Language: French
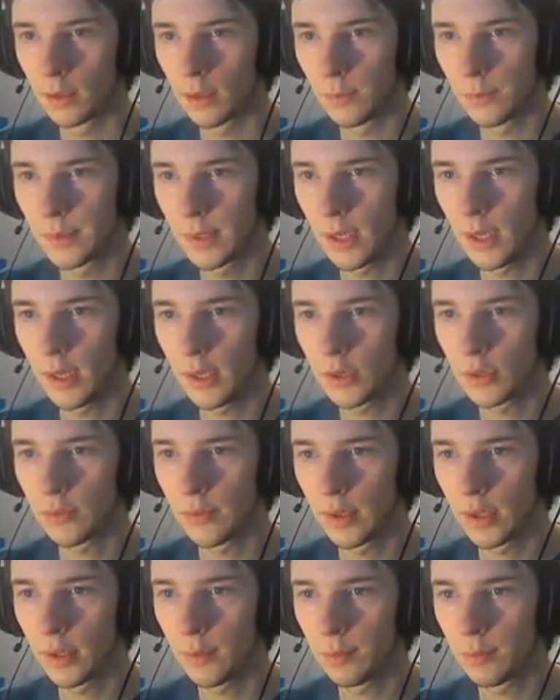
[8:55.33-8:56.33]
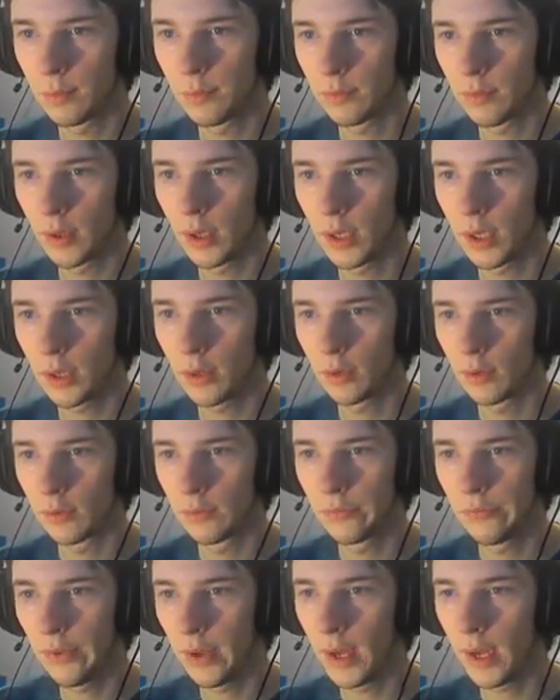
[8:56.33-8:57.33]
Comme ça, je vais pouvoir
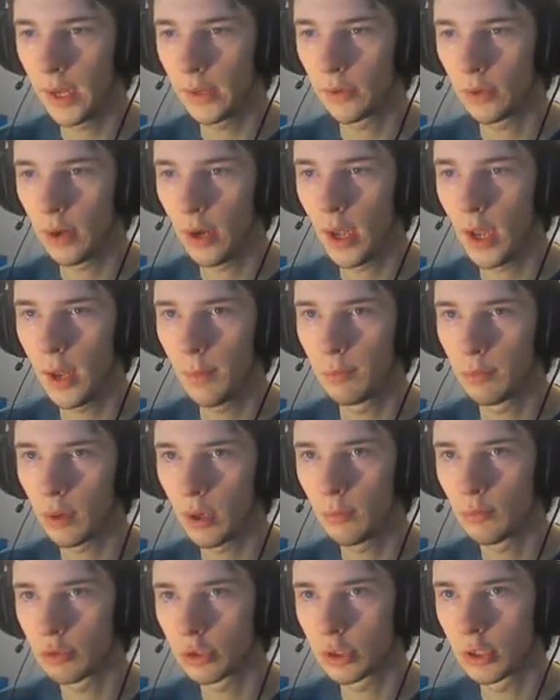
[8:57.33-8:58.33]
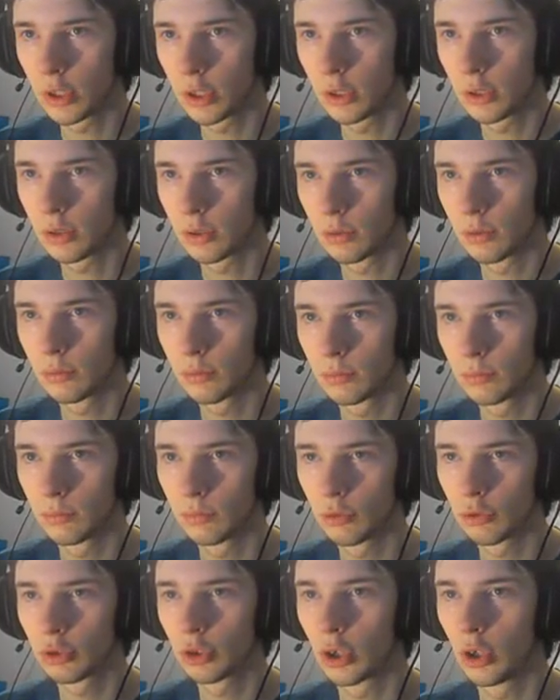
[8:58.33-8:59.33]
euh, faire de la purée mousseline.
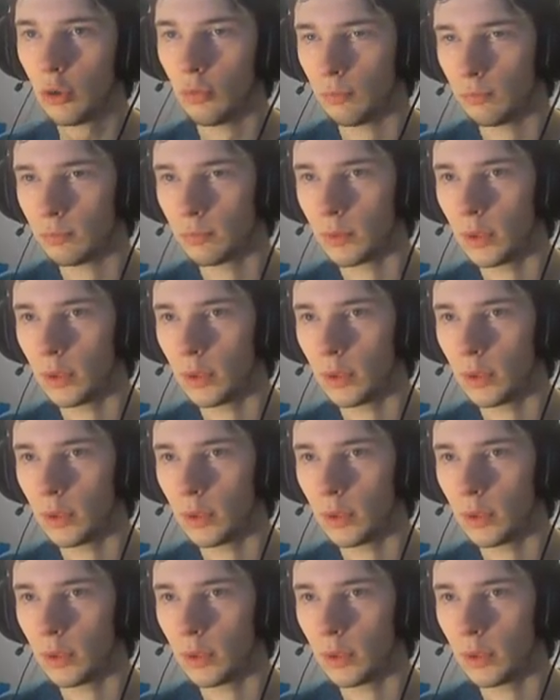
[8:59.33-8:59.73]
Non, je rigole.